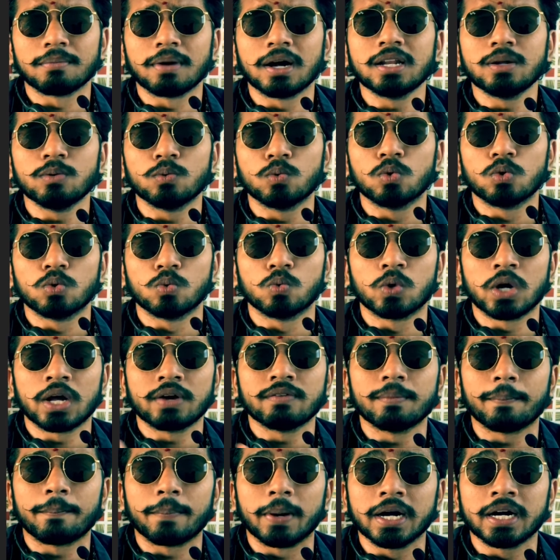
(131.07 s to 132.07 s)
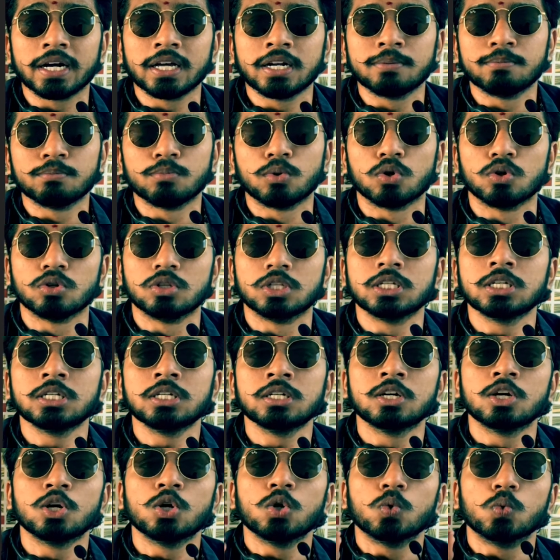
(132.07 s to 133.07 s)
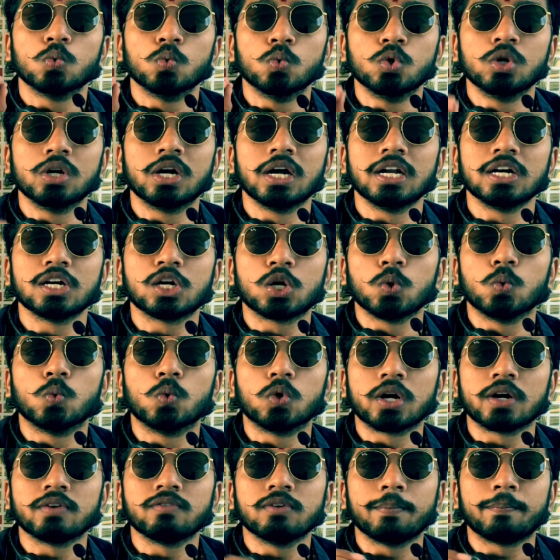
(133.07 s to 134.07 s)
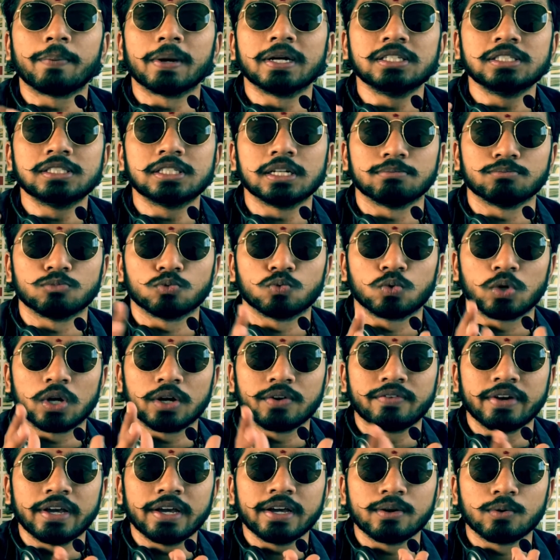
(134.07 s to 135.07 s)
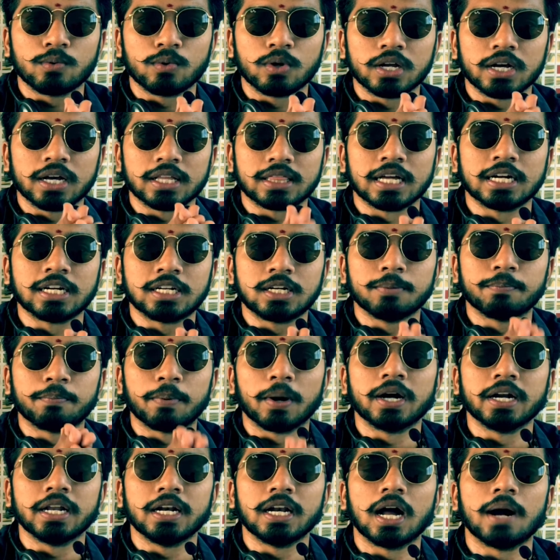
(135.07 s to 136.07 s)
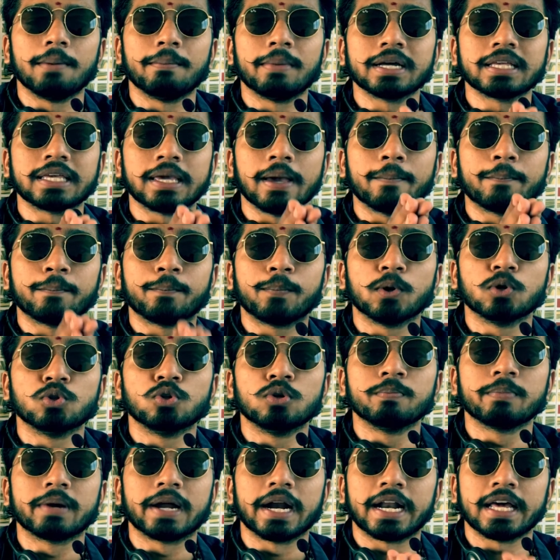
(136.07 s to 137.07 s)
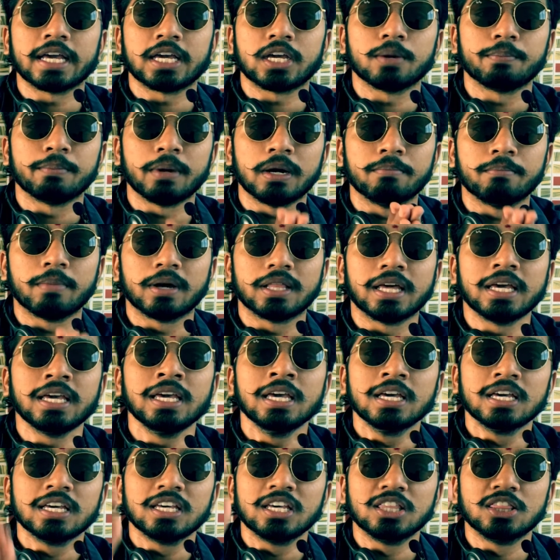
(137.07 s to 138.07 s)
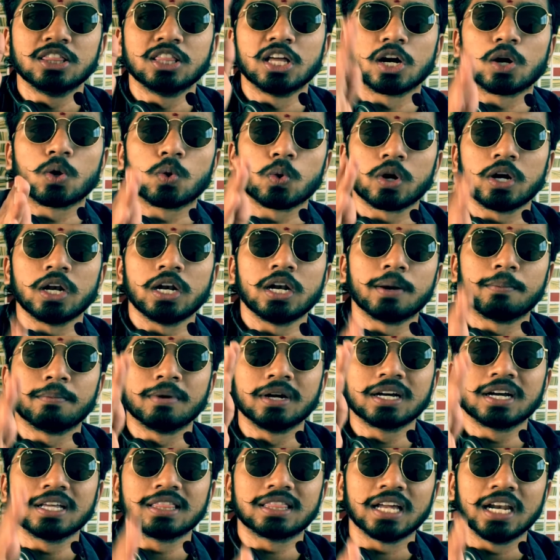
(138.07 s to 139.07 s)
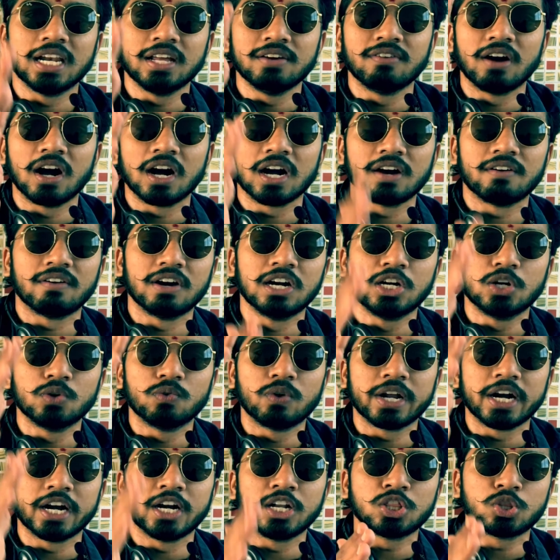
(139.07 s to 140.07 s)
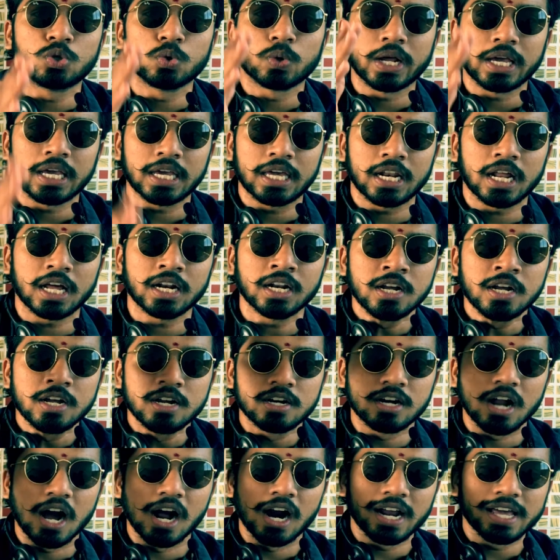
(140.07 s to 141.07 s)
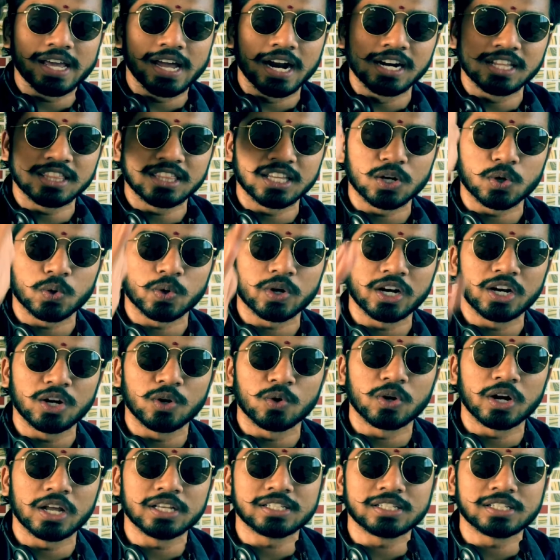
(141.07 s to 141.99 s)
மாதிரி பகிரும் பகிரும்போது உங்களுக்கு உணவு பஞ்சம் உணவே உங்களுக்கு தட்டுப்பாடு இல்லாமல் எப்போதும் கிடைக்கும் என்பதை இந்த குரலில் நம்மளுக்கு தெளிவாக வள்ளுவர் எடுத்துரைக்கிறார் நாளை அடுத்த குரலில் உங்களை